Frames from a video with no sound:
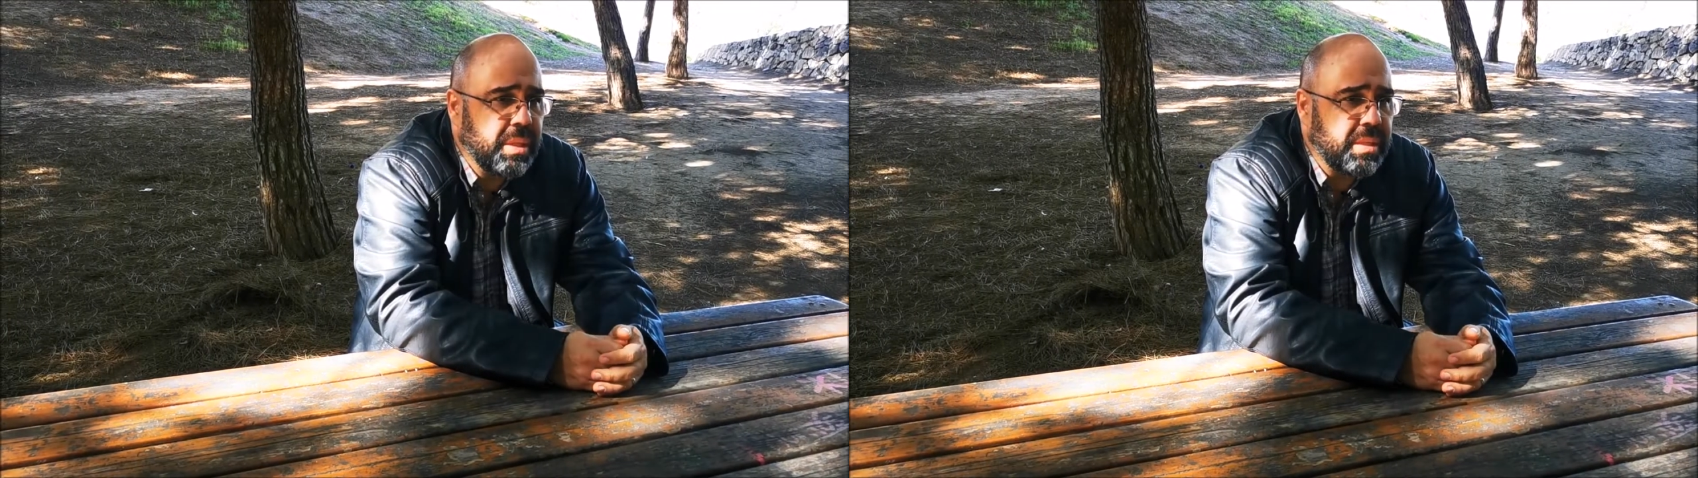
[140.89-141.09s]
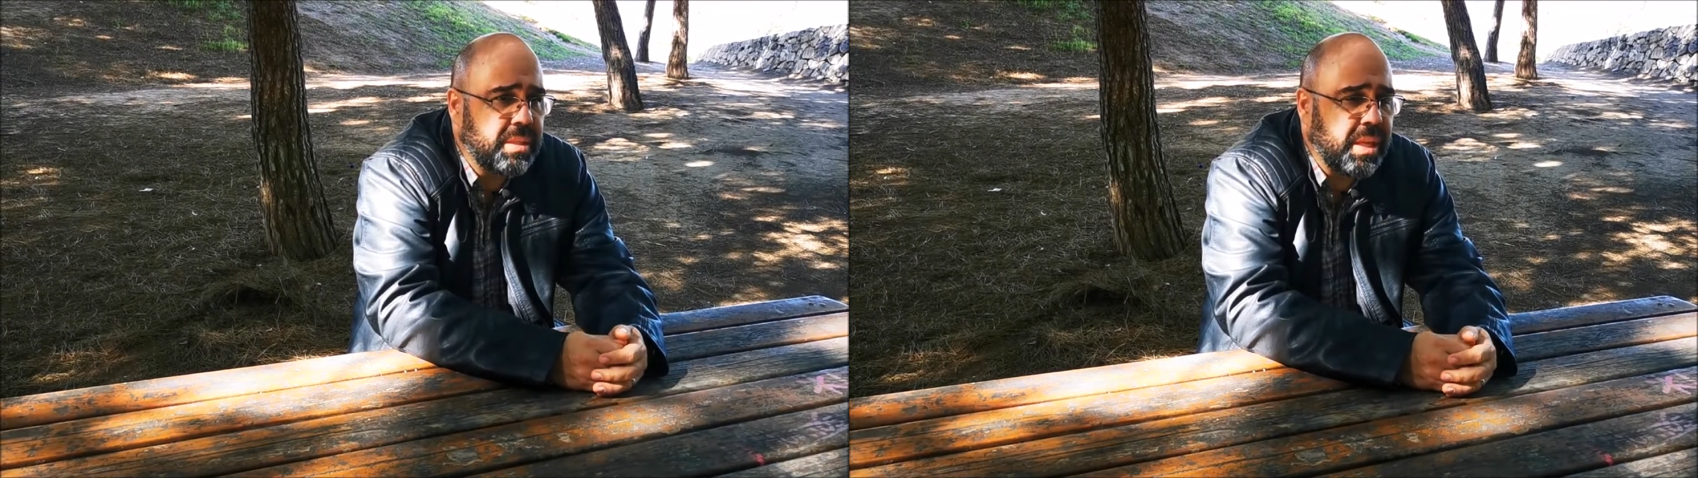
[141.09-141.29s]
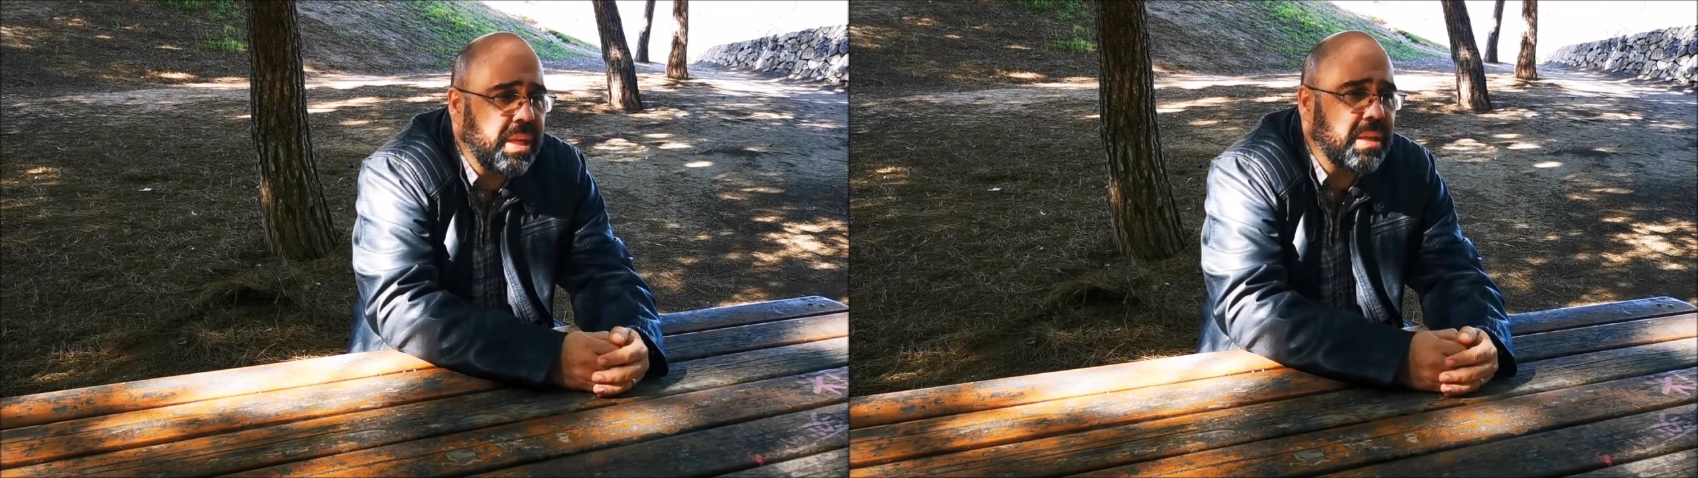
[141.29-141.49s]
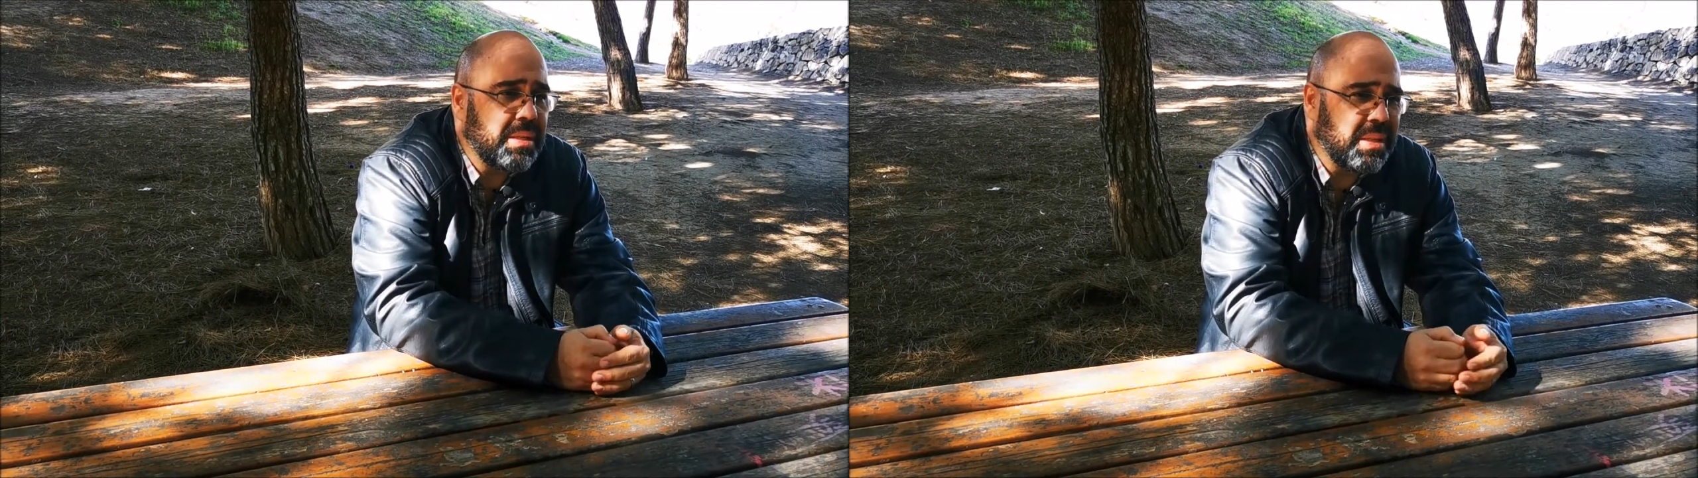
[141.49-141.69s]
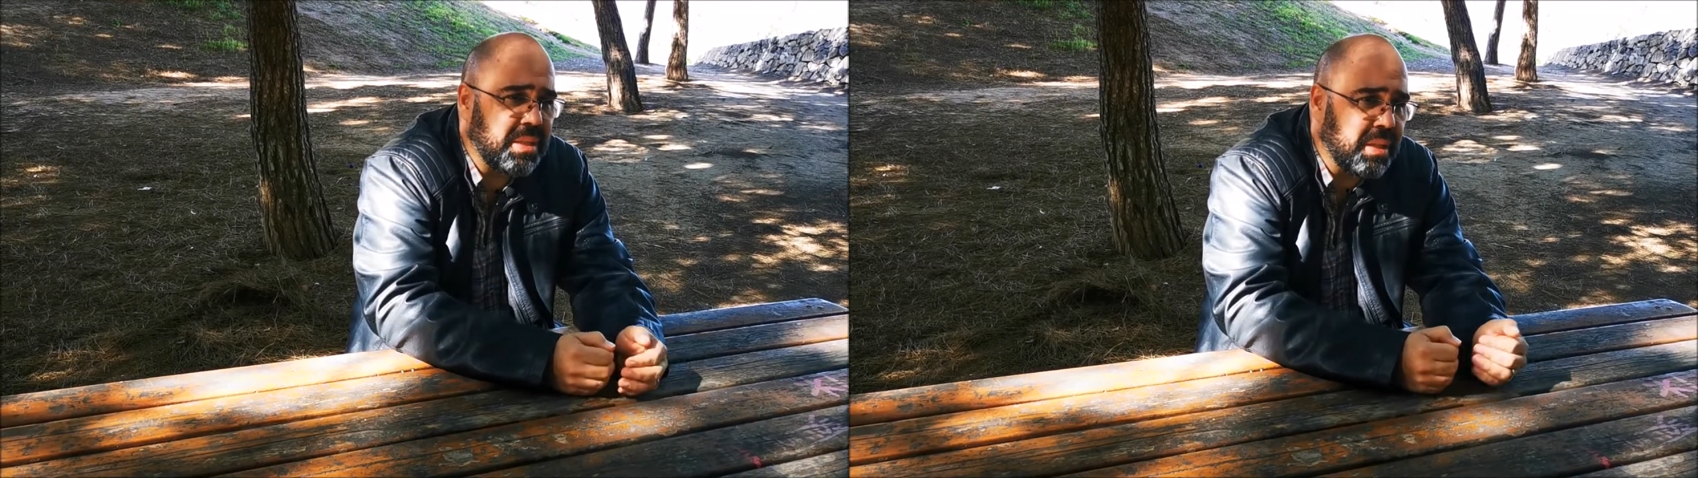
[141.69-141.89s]
sem a
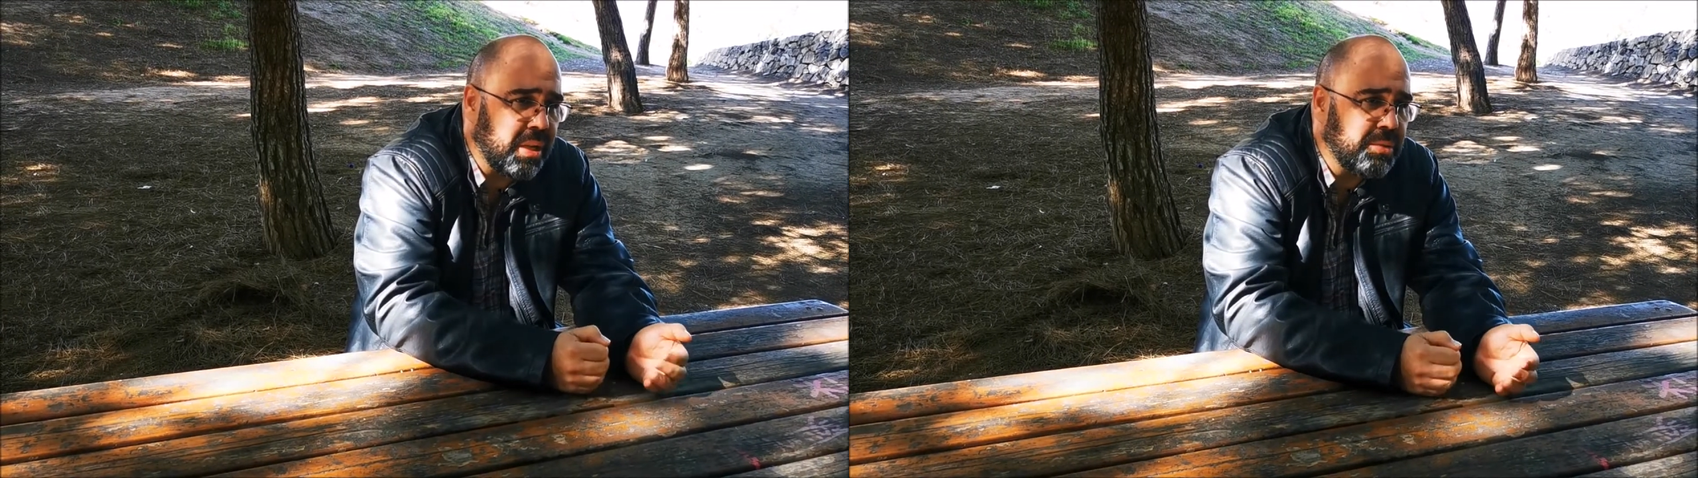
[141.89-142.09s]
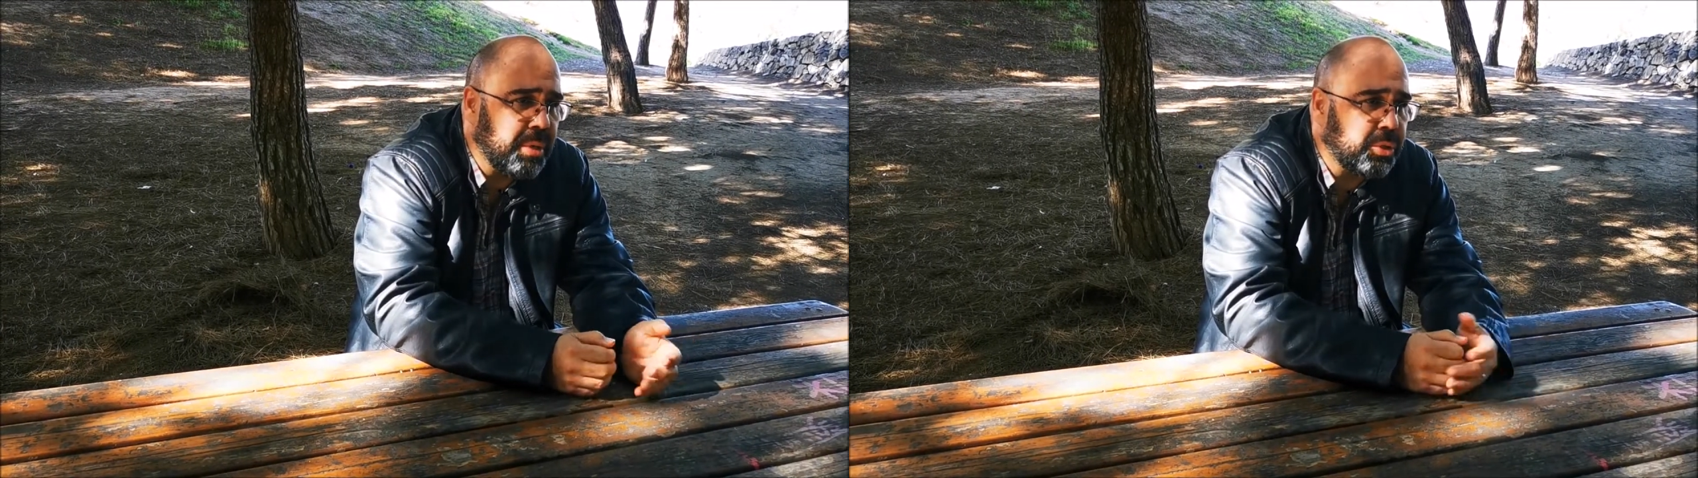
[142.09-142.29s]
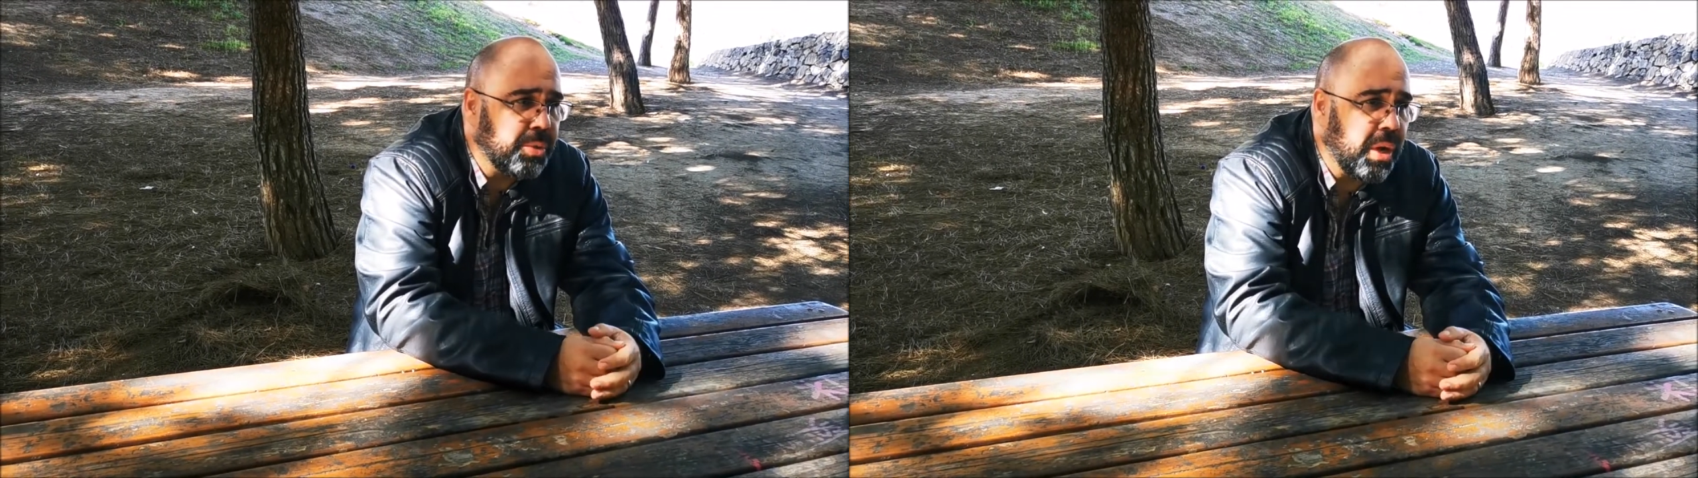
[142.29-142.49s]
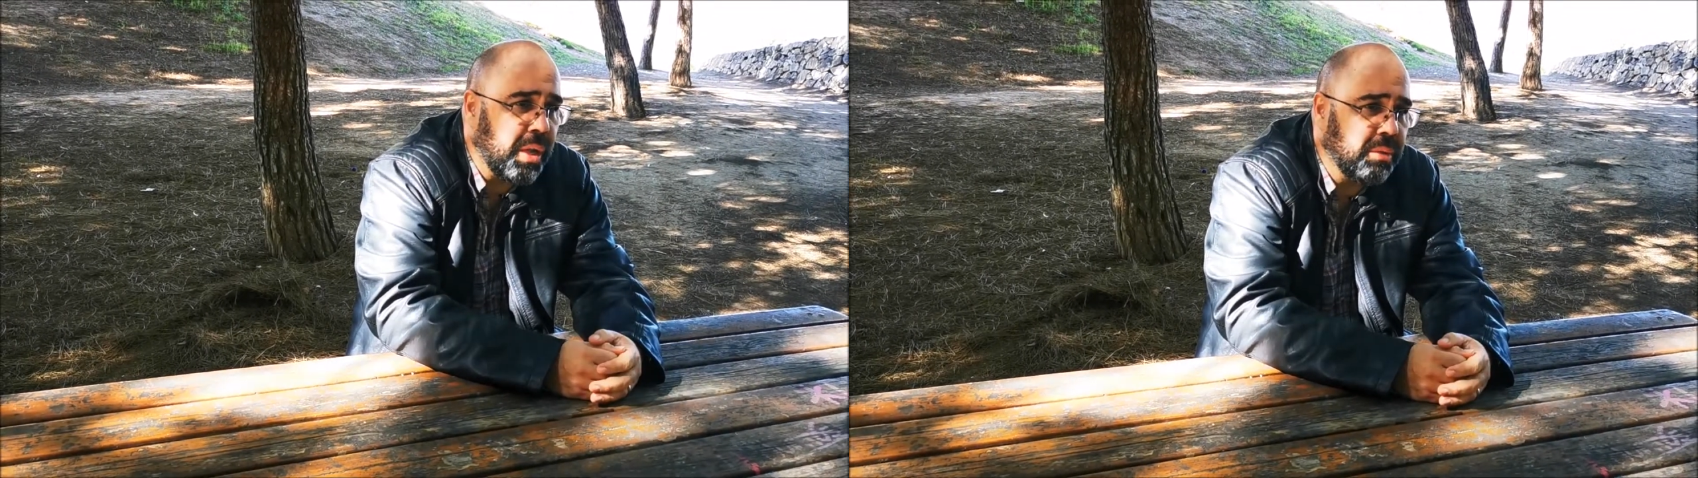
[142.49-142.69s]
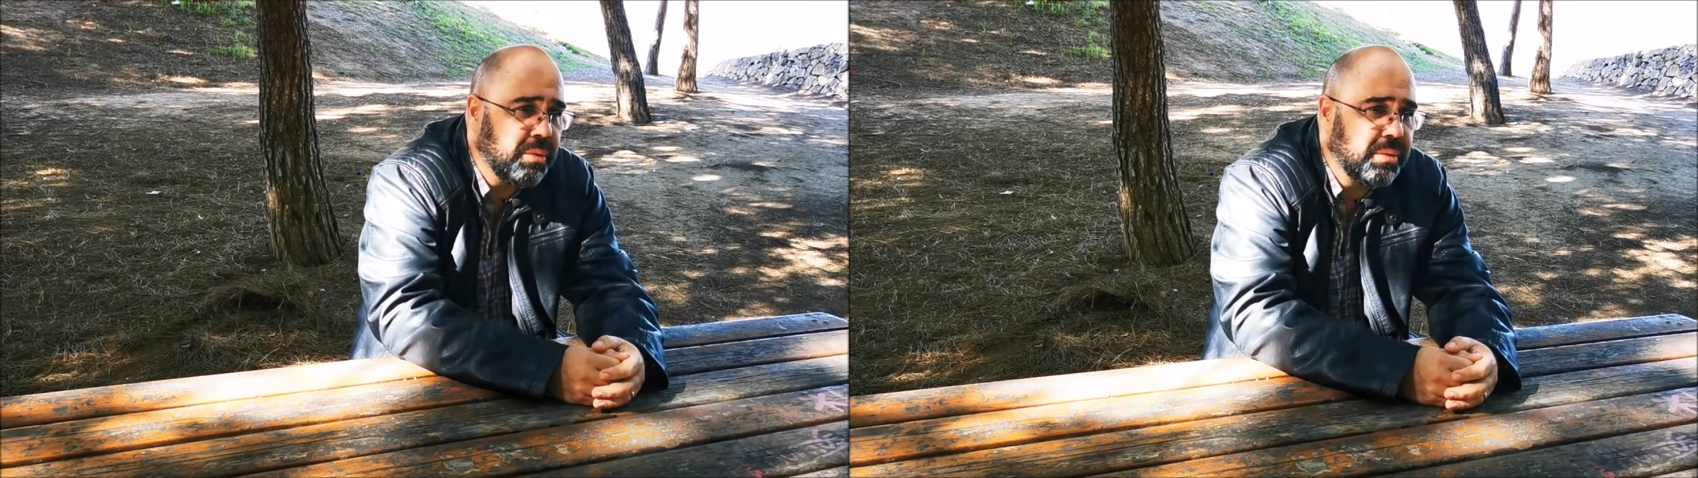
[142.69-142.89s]
necessidade de
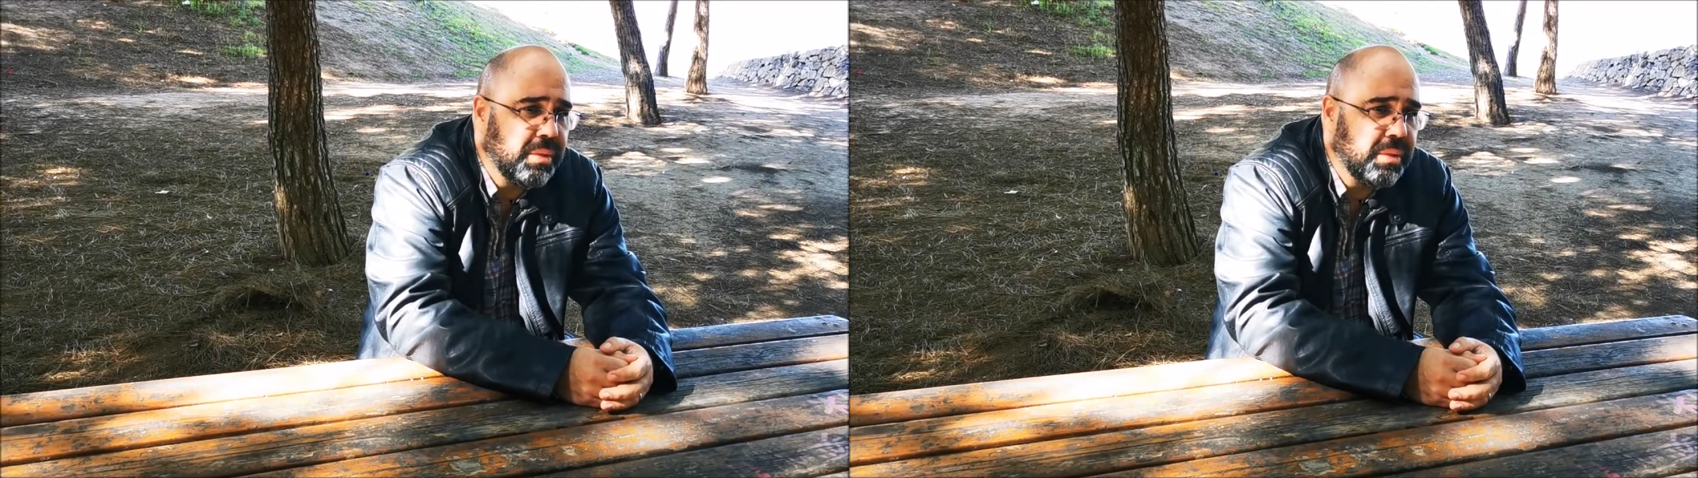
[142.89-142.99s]
machucá-lo.